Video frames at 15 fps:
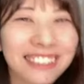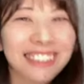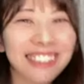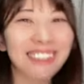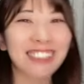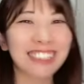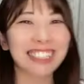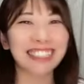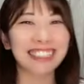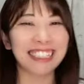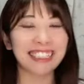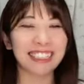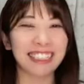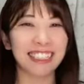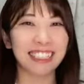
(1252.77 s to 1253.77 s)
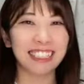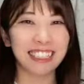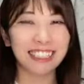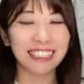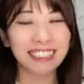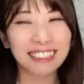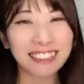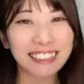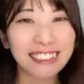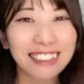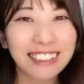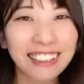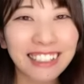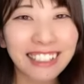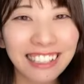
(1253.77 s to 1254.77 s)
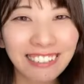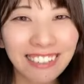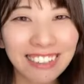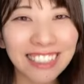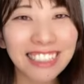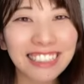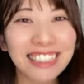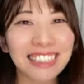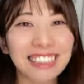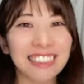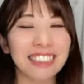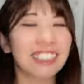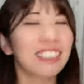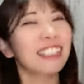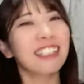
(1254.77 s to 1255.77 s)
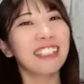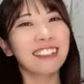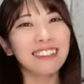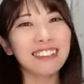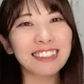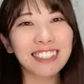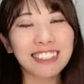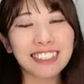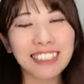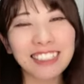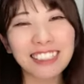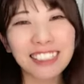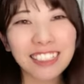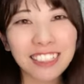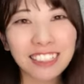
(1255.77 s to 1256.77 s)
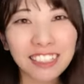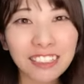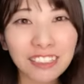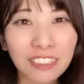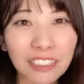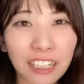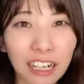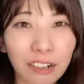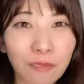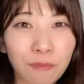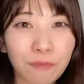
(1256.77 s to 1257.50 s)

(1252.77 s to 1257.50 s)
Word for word: うんか私たち私たち私たち戦うか